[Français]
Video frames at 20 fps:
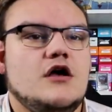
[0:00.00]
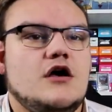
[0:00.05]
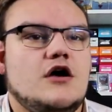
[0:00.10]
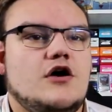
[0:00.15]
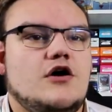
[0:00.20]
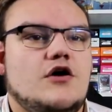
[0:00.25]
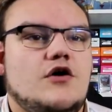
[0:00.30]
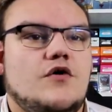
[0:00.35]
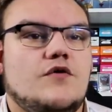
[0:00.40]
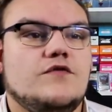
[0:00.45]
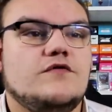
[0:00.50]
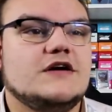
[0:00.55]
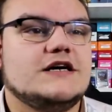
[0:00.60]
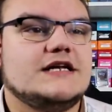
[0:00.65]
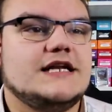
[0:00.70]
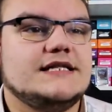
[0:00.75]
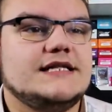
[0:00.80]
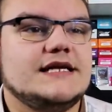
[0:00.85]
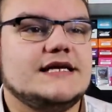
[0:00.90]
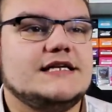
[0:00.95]
Euh, on voit
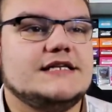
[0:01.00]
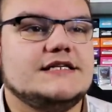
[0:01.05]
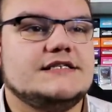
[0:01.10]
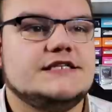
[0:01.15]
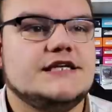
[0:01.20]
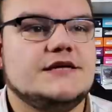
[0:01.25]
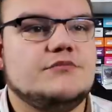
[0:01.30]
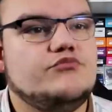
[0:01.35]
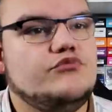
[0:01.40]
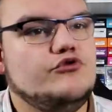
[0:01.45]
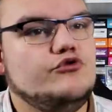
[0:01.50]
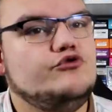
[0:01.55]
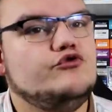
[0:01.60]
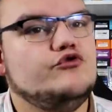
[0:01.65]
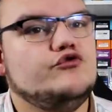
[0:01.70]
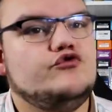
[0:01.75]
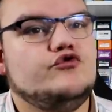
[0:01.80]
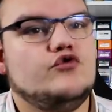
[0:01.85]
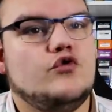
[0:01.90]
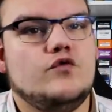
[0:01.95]
que la decklist est
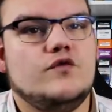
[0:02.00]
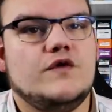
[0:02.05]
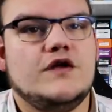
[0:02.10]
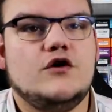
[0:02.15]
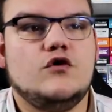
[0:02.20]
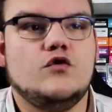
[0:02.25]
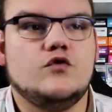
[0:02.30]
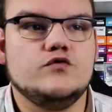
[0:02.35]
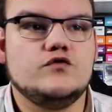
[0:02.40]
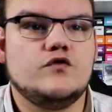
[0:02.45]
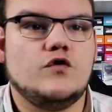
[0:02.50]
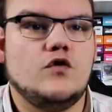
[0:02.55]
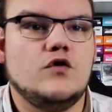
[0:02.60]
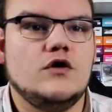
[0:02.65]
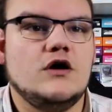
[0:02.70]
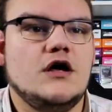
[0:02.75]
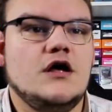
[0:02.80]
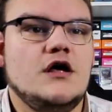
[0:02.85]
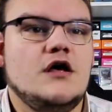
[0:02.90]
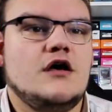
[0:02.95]
plutôt tournée
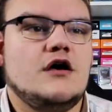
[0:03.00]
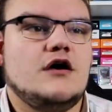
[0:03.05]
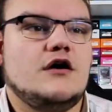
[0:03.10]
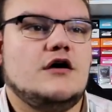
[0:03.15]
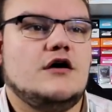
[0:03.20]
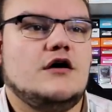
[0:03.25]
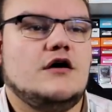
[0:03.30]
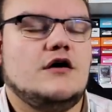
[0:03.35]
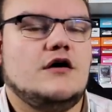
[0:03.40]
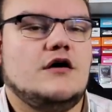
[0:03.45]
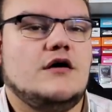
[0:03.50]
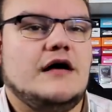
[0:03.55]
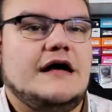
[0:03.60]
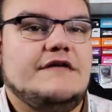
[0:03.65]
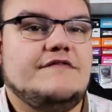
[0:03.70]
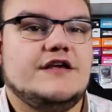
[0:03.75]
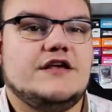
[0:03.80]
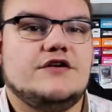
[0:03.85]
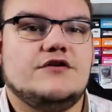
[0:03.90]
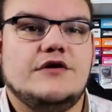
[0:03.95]
contrôle, euh,
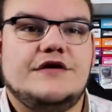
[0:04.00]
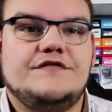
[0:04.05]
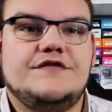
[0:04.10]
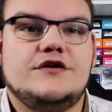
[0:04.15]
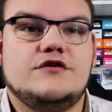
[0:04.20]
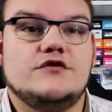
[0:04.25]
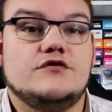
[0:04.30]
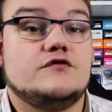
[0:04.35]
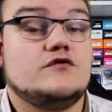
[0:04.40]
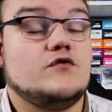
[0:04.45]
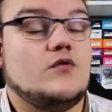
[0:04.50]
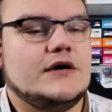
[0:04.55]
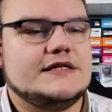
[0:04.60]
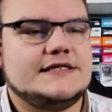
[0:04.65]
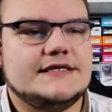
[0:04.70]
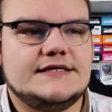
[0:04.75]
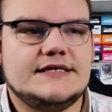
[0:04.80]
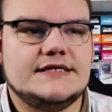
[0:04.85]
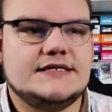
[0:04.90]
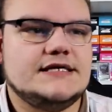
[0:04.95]
avec, avec 3
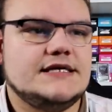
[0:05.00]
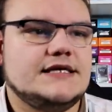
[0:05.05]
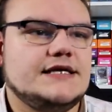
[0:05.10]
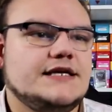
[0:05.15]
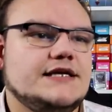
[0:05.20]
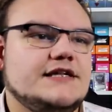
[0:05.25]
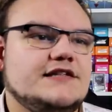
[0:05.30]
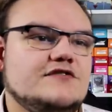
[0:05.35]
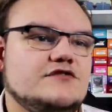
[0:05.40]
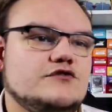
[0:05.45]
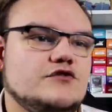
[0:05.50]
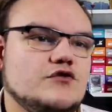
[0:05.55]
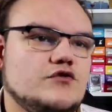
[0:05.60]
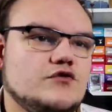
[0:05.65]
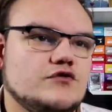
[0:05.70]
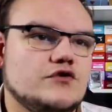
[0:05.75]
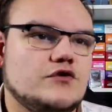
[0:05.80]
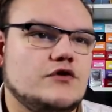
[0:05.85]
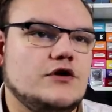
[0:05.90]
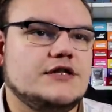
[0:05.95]
TTT, 2
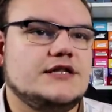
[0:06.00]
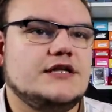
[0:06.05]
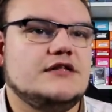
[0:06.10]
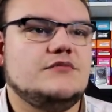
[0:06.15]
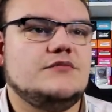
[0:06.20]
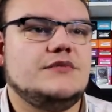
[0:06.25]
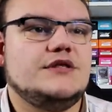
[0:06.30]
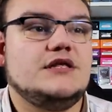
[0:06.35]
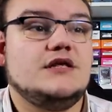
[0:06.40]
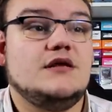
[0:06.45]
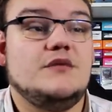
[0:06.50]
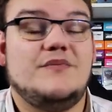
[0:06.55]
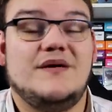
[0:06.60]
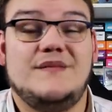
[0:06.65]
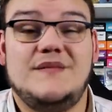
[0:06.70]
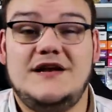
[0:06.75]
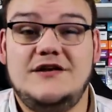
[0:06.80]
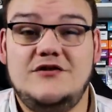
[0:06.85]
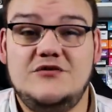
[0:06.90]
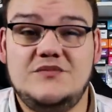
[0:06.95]
contrôleurs d'ennemis, pas
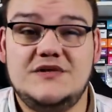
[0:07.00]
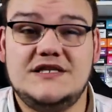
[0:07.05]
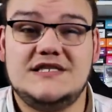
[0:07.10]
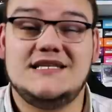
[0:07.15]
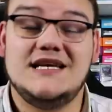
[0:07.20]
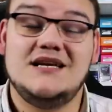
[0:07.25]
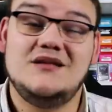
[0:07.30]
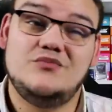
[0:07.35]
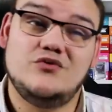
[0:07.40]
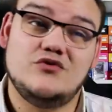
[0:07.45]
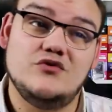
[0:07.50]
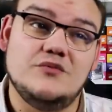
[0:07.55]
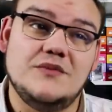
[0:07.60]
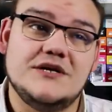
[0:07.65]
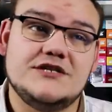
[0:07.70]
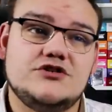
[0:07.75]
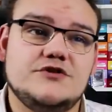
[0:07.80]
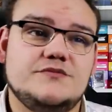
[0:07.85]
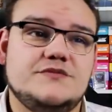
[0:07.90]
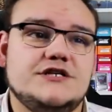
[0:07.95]
mal de Beasted pour le
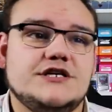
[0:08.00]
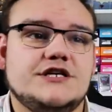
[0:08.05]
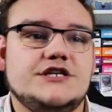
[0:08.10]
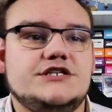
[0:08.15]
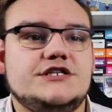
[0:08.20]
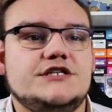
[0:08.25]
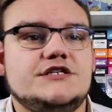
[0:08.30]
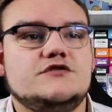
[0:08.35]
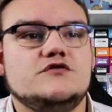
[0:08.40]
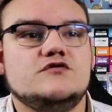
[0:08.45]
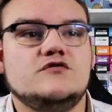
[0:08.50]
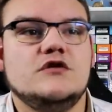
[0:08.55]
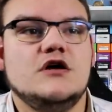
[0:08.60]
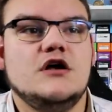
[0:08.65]
matchup up Tirishizu,